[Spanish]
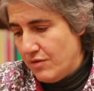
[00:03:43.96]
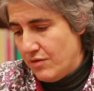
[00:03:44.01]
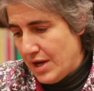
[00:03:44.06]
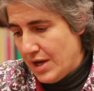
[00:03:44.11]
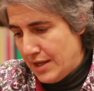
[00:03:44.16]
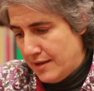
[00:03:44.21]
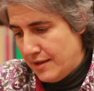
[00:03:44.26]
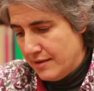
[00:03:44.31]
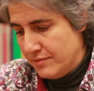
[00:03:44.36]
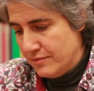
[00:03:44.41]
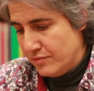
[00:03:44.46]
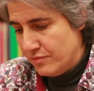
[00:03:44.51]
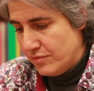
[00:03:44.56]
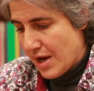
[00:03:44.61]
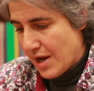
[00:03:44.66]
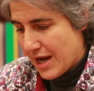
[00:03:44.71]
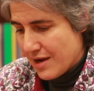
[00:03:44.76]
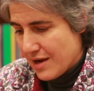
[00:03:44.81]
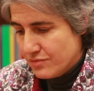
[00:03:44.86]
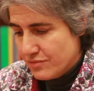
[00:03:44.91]
no hay
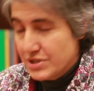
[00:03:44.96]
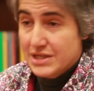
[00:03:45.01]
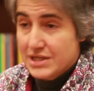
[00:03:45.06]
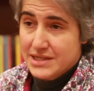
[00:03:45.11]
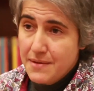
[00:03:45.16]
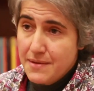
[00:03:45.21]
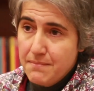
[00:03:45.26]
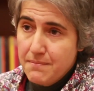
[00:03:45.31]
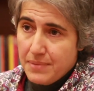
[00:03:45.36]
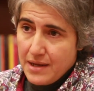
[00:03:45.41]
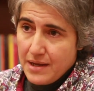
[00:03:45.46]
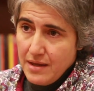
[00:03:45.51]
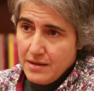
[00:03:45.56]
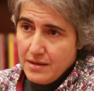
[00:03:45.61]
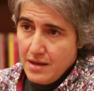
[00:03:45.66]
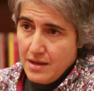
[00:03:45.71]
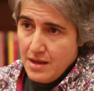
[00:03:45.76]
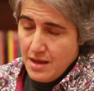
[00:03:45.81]
una causa simple,